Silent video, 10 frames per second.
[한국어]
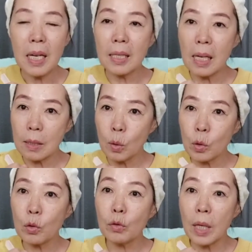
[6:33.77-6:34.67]
기미나
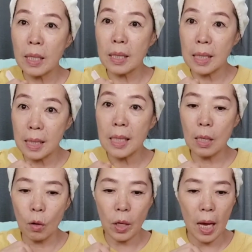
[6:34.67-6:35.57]
색소 주근깨를
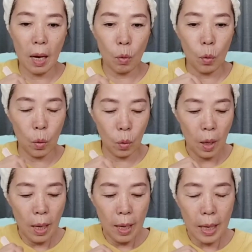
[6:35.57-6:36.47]
진짜 옅게
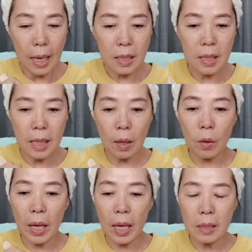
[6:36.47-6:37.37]
하고, 각질
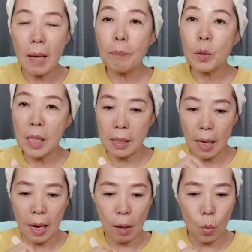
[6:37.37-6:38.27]
제거에 세포
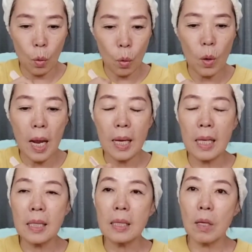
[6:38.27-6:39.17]
재생하고
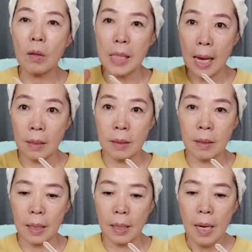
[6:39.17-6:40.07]
콜라겐 생성
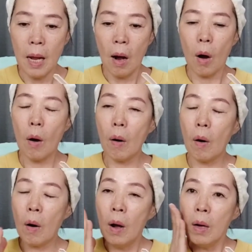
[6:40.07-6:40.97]
자극을
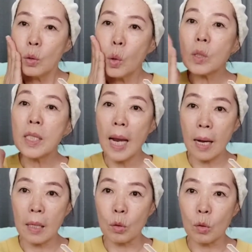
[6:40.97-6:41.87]
어,
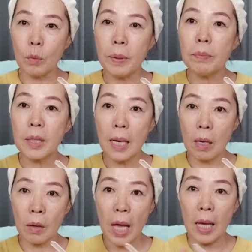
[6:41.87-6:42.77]
촉진해가지고 피부
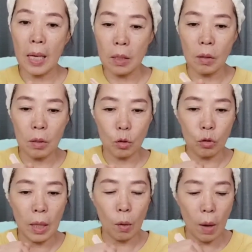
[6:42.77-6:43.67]
탄력에 개선을
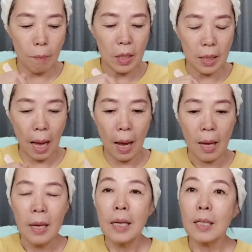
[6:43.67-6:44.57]
준다고 합니다.
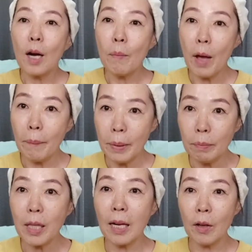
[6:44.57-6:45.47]
그러면
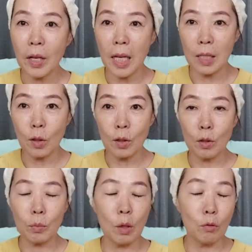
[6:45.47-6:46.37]
피부 탄력에
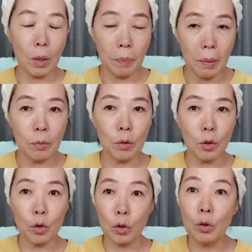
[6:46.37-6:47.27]
개선을 주면 우리
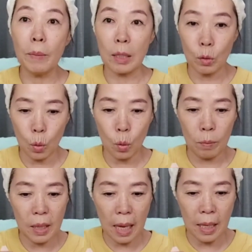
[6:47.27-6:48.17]
피부 주름에도
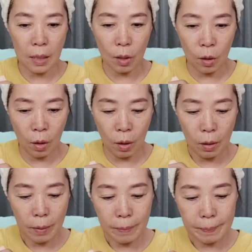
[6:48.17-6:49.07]
도움이
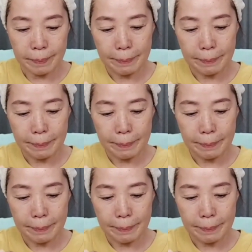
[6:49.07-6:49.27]
되겠죠.